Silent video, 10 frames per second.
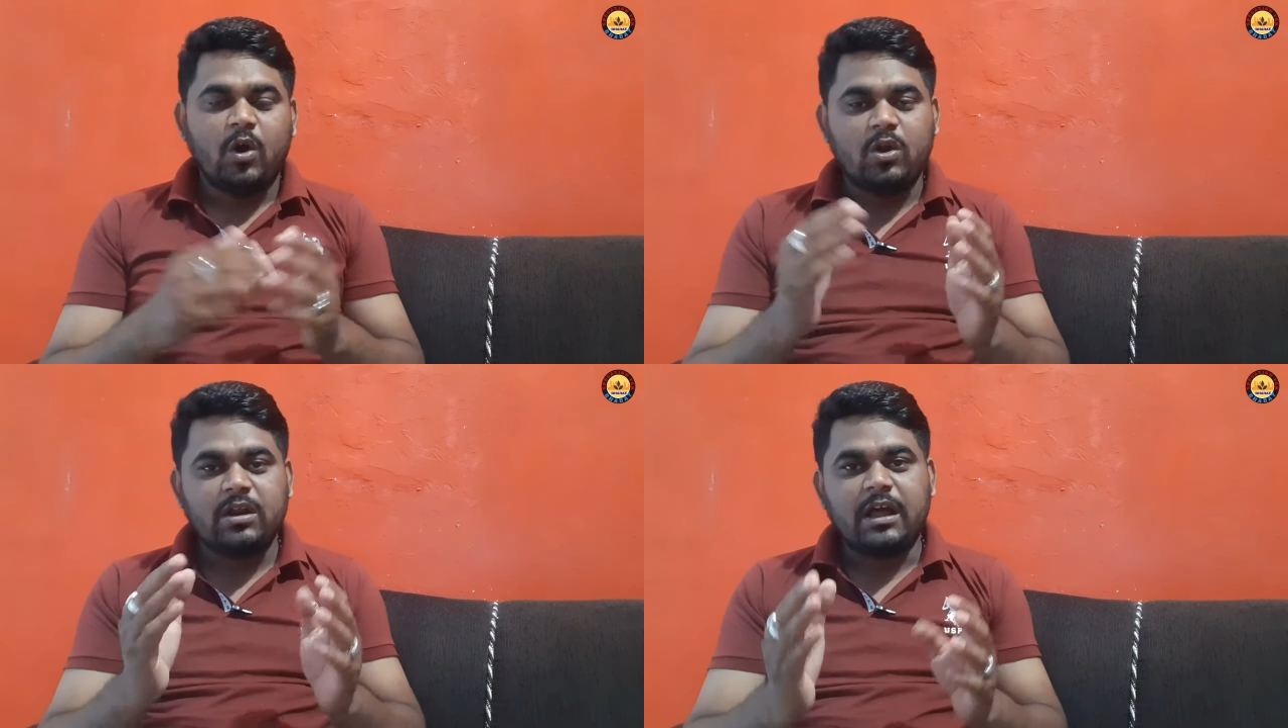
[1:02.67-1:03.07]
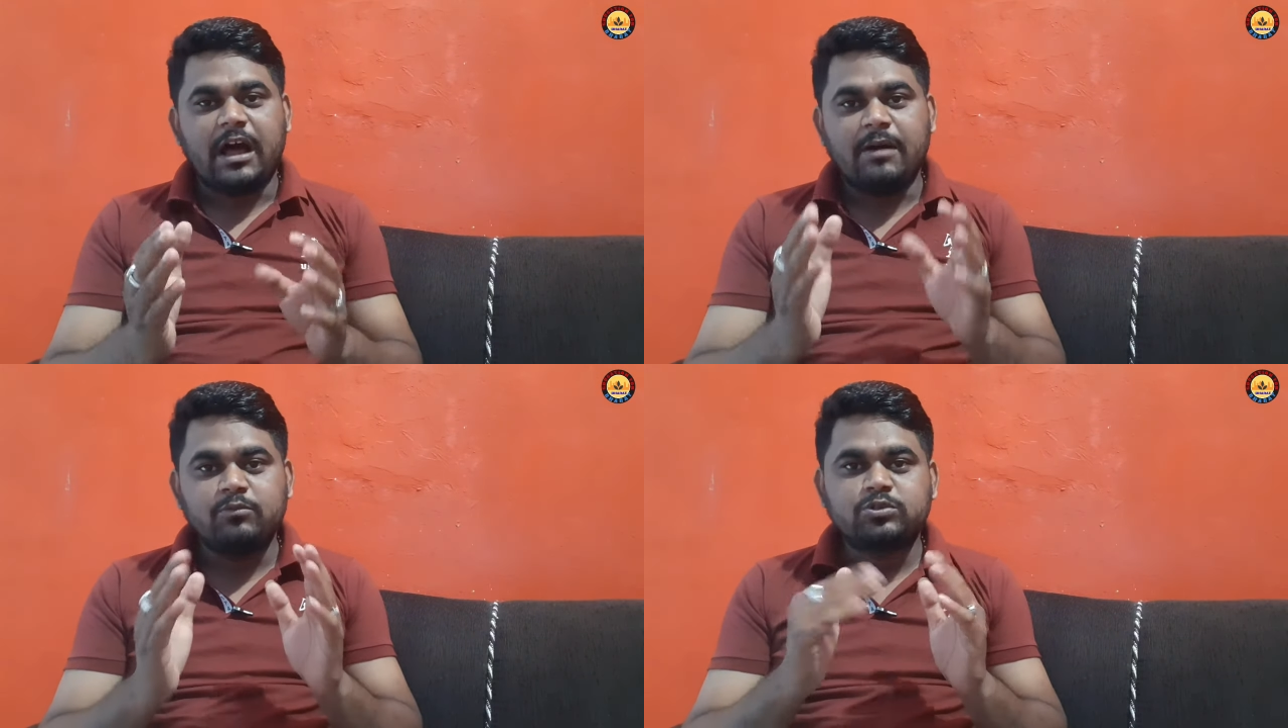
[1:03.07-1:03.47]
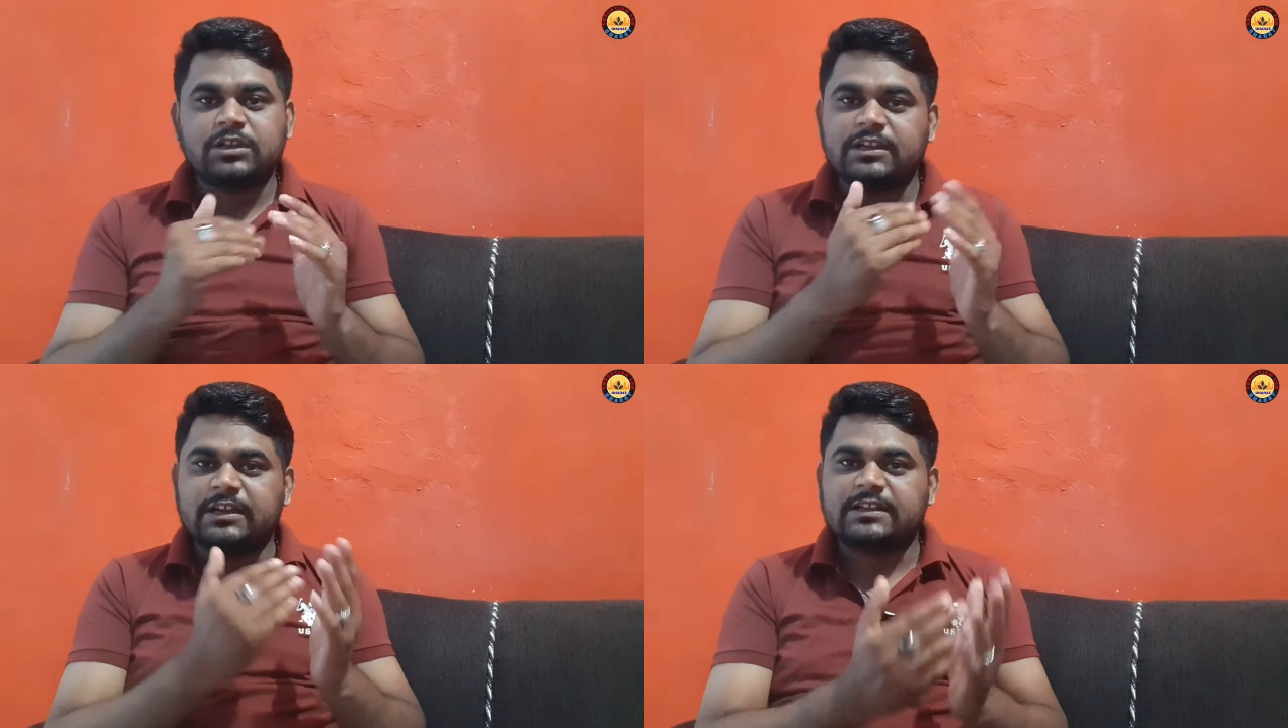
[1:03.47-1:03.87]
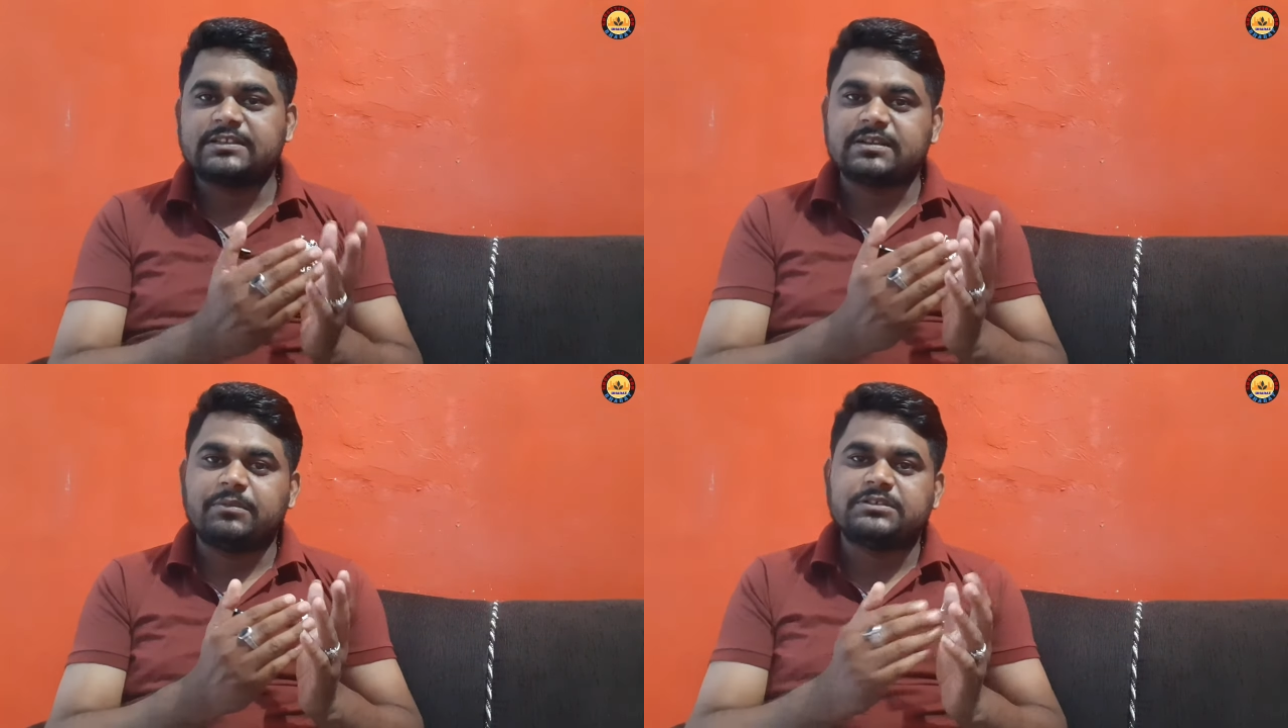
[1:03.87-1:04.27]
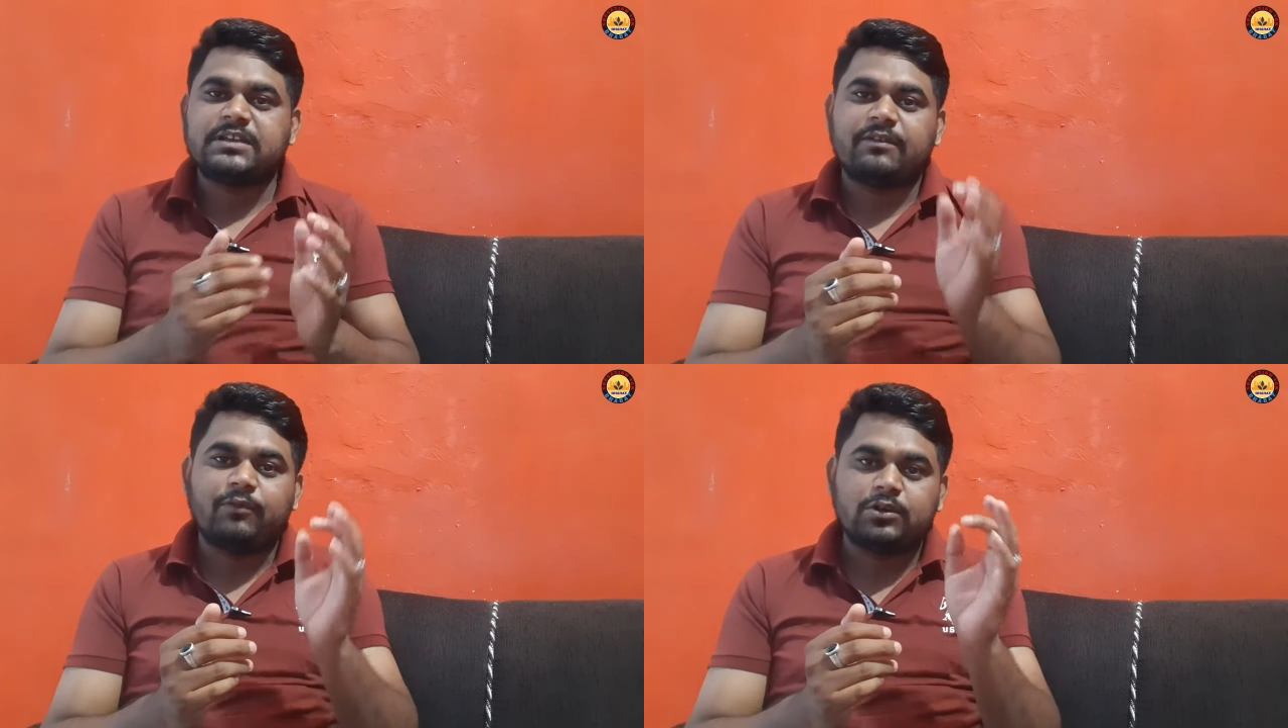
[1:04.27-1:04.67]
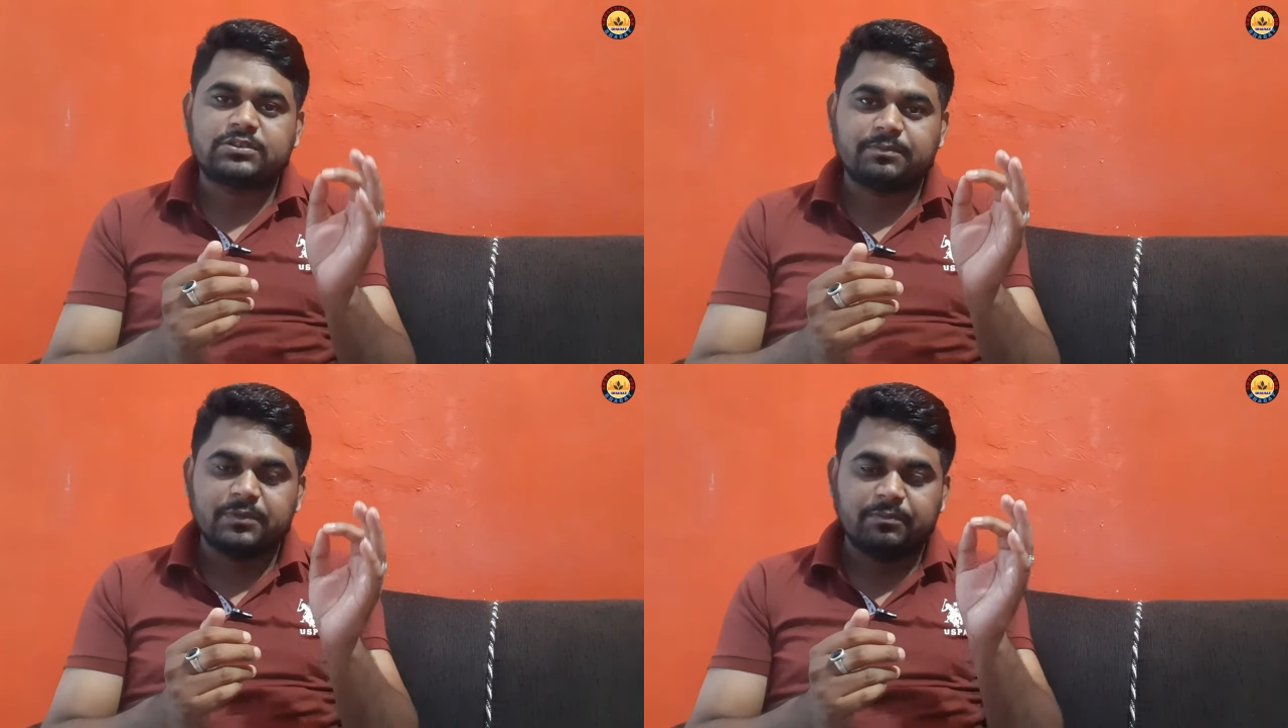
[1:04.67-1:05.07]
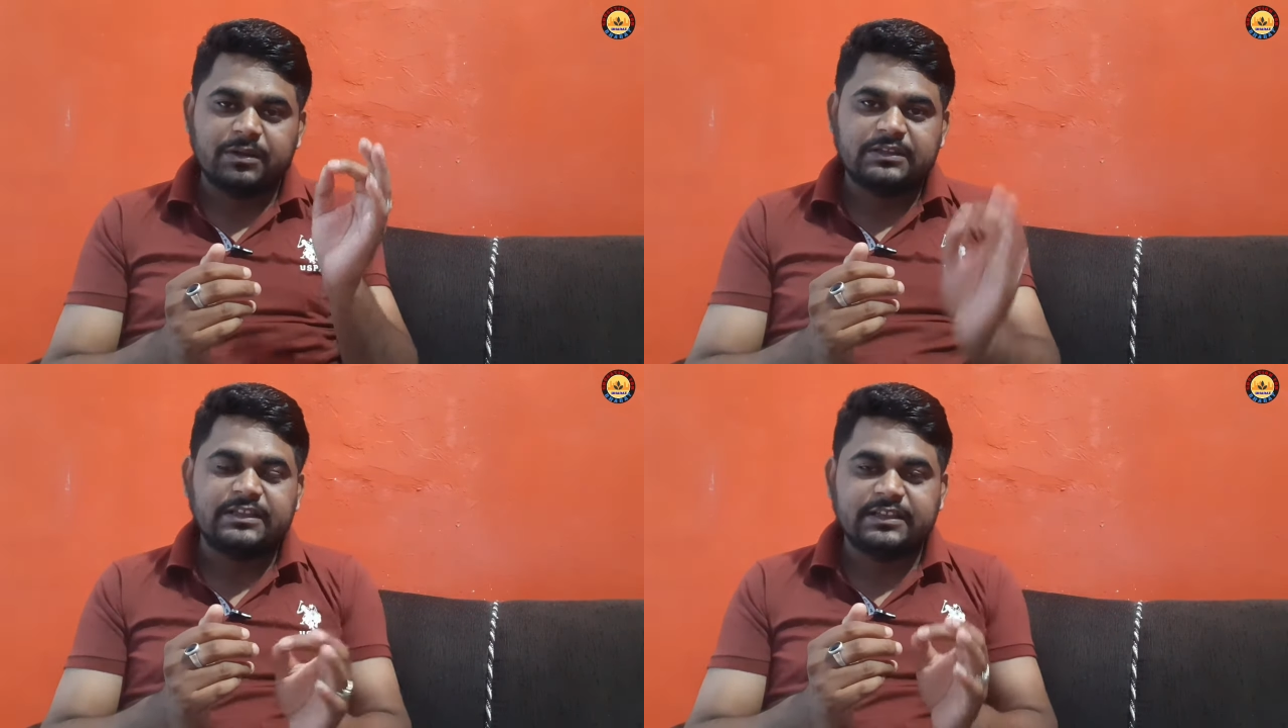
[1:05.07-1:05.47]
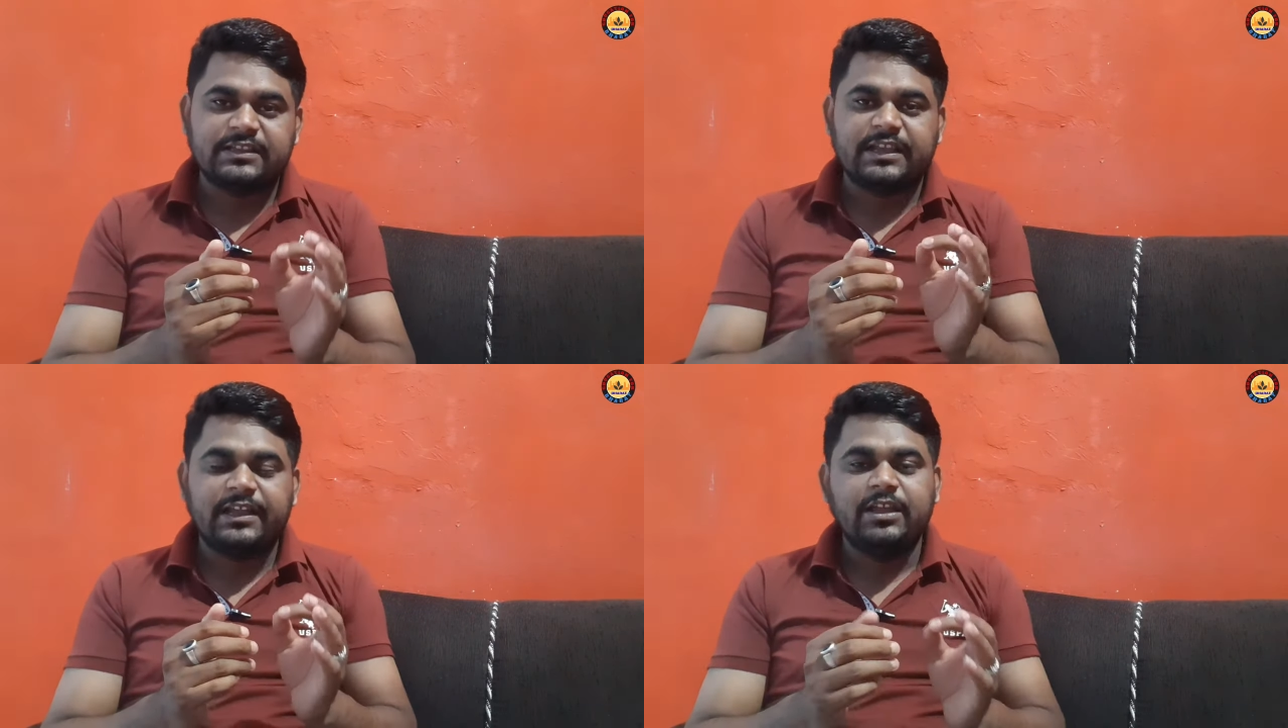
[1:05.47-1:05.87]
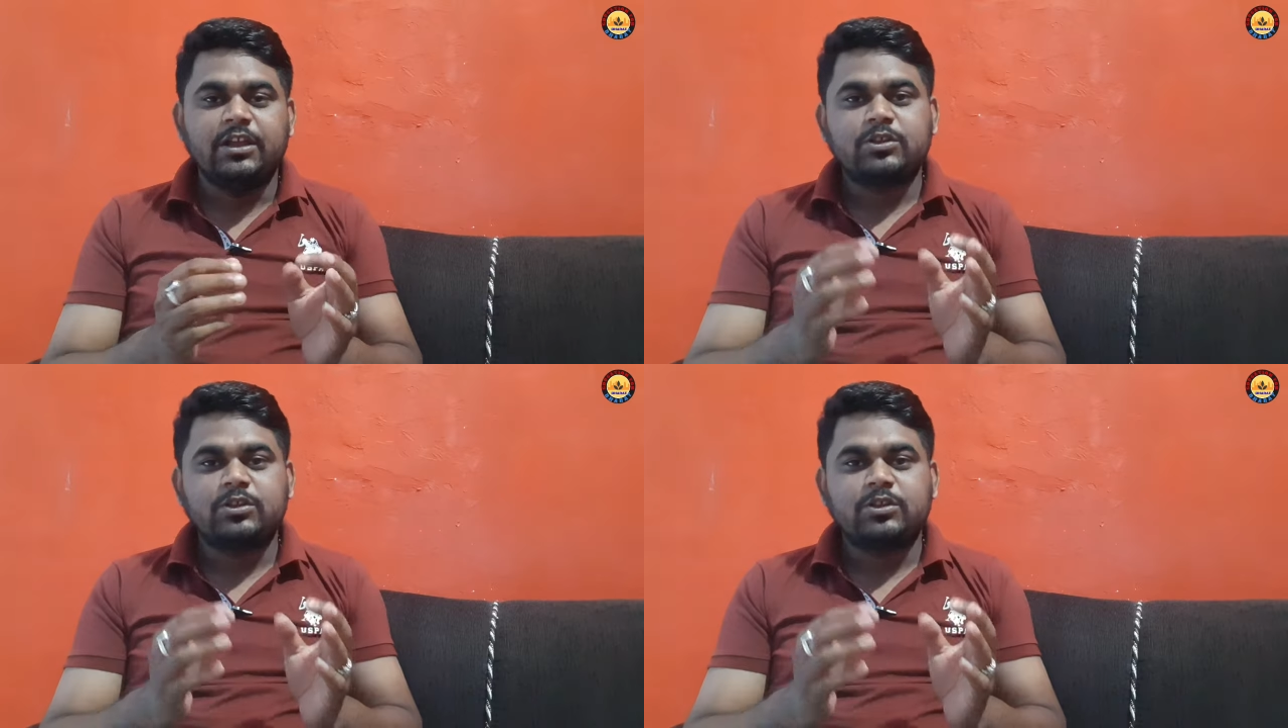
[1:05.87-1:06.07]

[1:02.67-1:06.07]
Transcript: और हम उसे लड़की समझकर व्हाट्सअप नंबर दे देते हैं